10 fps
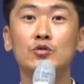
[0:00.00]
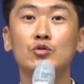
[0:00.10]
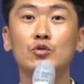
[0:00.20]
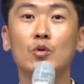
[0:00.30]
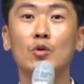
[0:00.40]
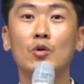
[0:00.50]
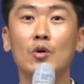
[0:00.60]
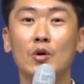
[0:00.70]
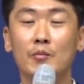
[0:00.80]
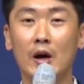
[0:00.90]
누구도
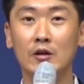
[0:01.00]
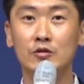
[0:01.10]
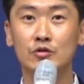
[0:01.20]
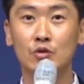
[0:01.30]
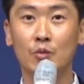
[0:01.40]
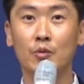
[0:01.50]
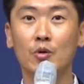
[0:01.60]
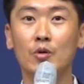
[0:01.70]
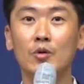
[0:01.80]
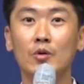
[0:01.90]
막을 수도
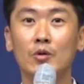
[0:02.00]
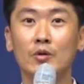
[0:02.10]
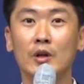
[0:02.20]
없고 어,